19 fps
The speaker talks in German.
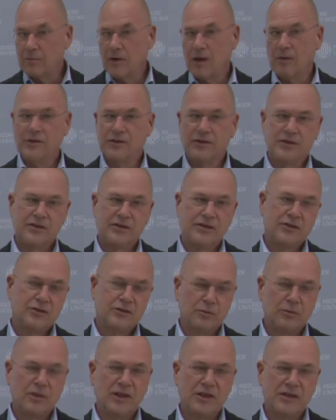aber das ist
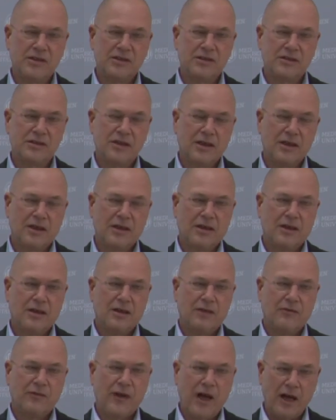zumindest äh,
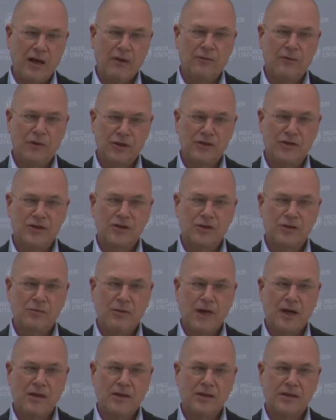vereinfacht es so
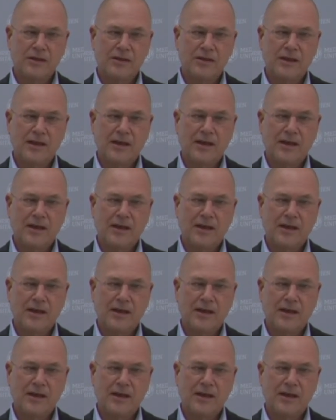manches.